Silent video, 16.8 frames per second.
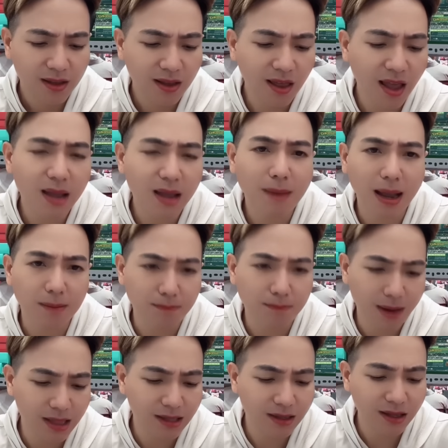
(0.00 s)
tao thấy cái
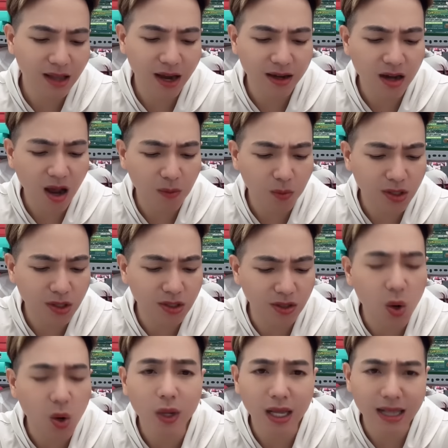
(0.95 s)
mặt mày là tao thấy nó không có
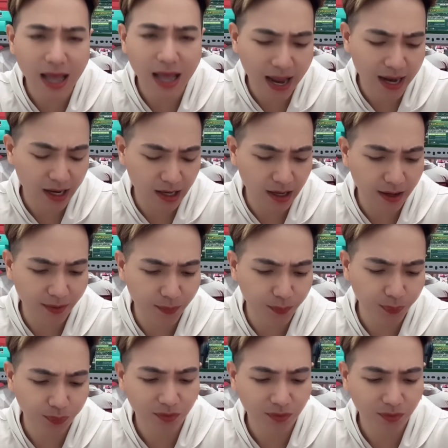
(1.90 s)
được ok la rồi đó